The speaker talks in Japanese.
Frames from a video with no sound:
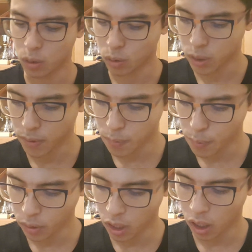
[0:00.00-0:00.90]
これすみません。
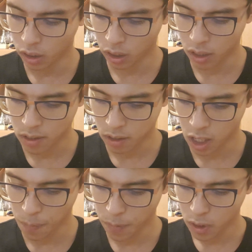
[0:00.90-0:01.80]
メモってなかったんです
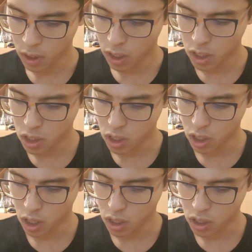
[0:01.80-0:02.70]
が、1、
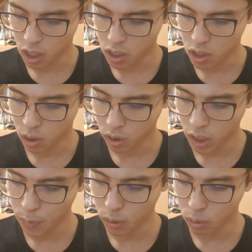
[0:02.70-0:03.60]
2、3、4。
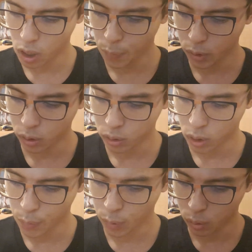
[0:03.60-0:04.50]
多分
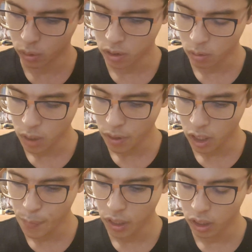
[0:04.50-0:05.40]
トリプルトリプルトーです。これは
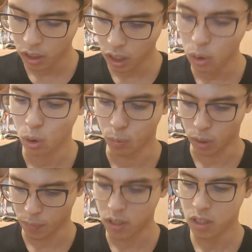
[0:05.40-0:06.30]
決まったと思い
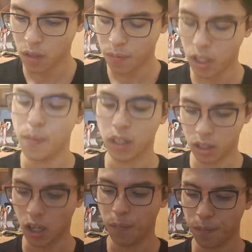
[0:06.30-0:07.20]
ますね。決まっ
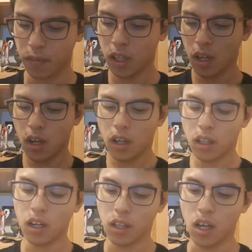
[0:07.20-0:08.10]
た。うん。
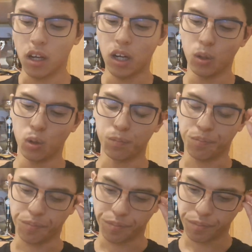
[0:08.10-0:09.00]
ただね、あの、
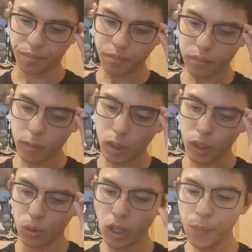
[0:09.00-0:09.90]

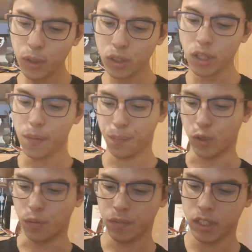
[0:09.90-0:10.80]

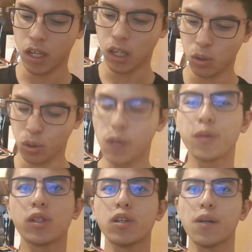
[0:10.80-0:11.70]
トリプルフリップ、前の
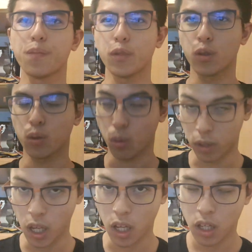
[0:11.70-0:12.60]
トリプルフリップのとこ
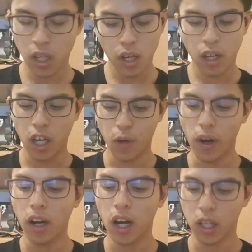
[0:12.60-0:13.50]
で、えー、
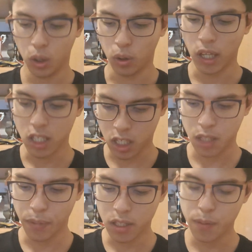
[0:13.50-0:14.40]
ワンハンドタッチ、
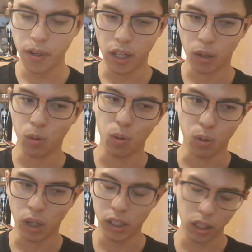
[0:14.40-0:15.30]
まあ、つまり
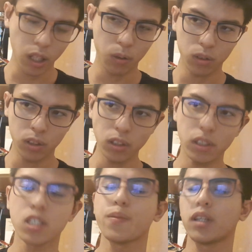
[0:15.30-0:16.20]
こう、片手をつい
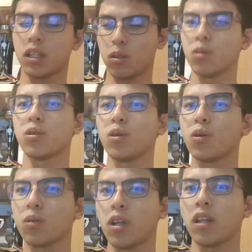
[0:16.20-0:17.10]
てしまったという
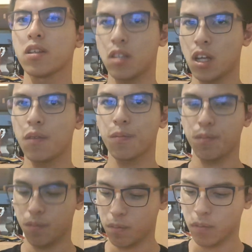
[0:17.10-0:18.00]
ことなんですね。
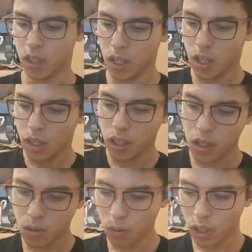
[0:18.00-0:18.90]
うん。で、
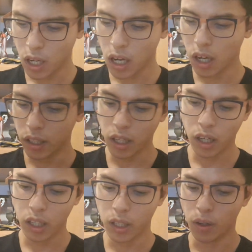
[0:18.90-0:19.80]
そこで、ああ、なん
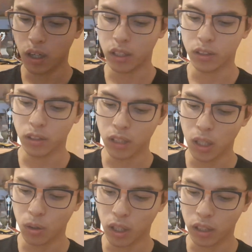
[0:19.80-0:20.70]
か嫌な予感がするな
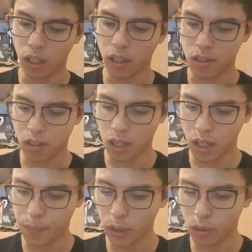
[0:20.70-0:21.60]
とあったんです
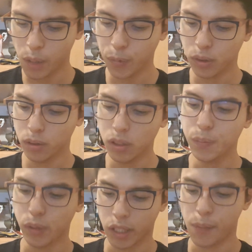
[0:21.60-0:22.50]
が、まあ、
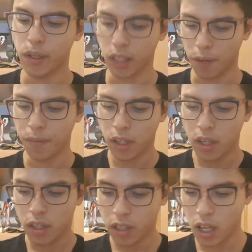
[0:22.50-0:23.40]
トリプルループは決めた。
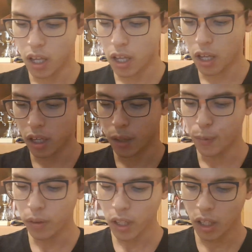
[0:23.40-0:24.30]
で、
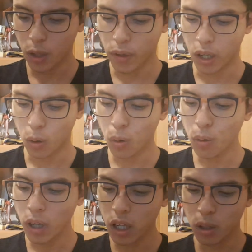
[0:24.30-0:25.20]
問題なのは、
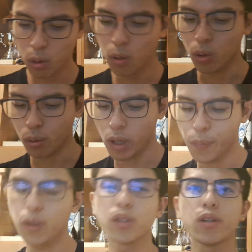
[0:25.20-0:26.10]
後半の
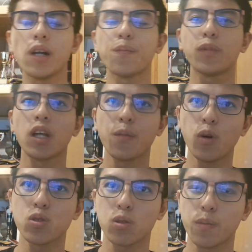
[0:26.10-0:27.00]
トリプルフリップで
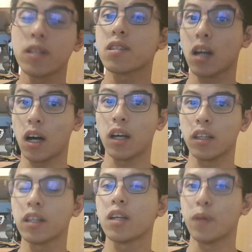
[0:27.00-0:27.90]
もちょっとミスが
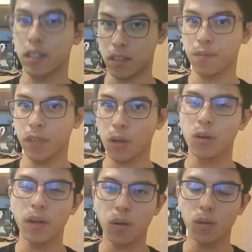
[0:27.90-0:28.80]
出てます。で、こ
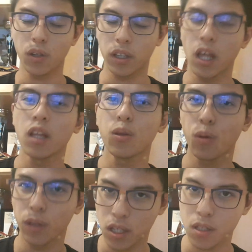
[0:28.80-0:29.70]
れは今度は転
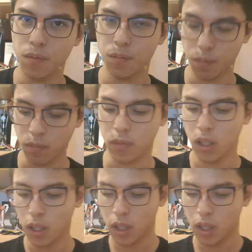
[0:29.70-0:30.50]
倒です。うん。